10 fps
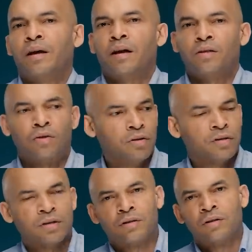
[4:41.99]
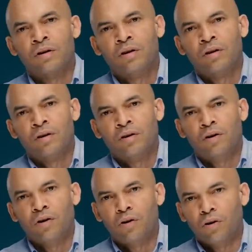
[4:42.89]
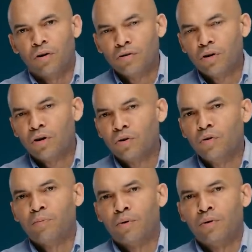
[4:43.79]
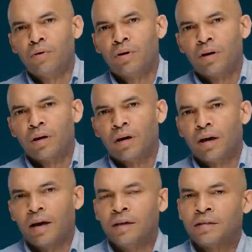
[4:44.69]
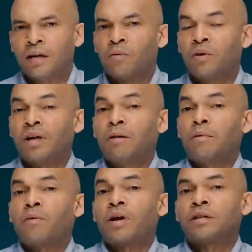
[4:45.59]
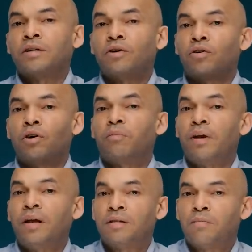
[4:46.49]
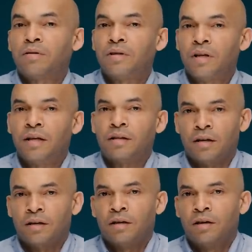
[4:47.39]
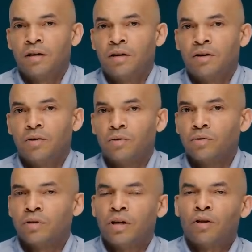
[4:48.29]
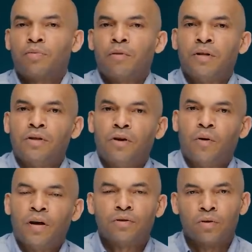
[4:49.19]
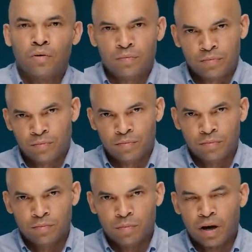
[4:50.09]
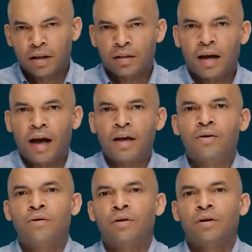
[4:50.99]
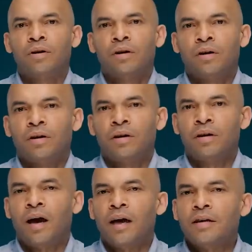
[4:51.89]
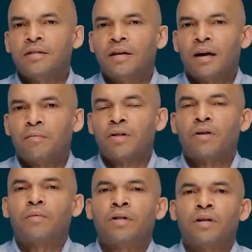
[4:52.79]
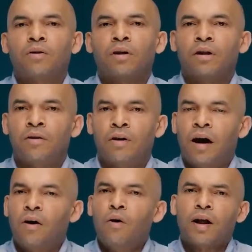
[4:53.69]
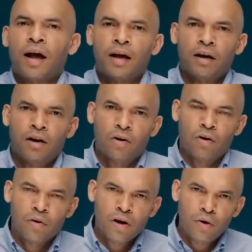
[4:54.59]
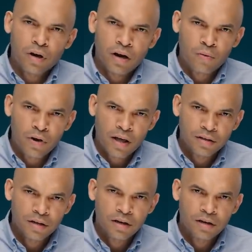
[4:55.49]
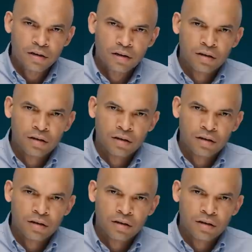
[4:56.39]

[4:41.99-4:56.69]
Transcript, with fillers: Entonces, otro grupo en San Juan de la Maguana se dijo, no, espérese, presidente, usted nos prometió esto para este año y ahí se ha armado el bendito lío. Ahora, oigan lo que les voy a decir.